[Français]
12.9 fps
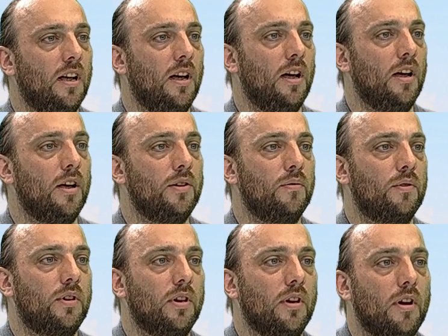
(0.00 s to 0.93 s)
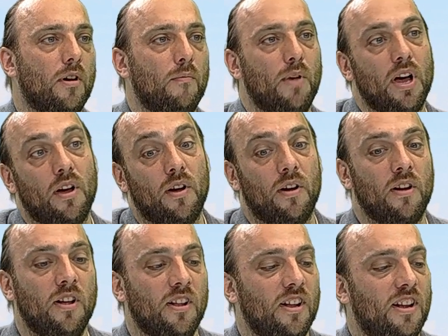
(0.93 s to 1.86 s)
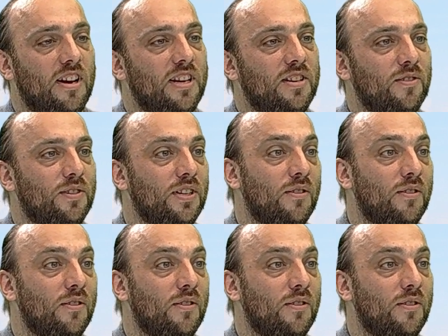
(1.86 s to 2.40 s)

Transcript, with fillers: Euh, donc, euh, bah, les chantiers,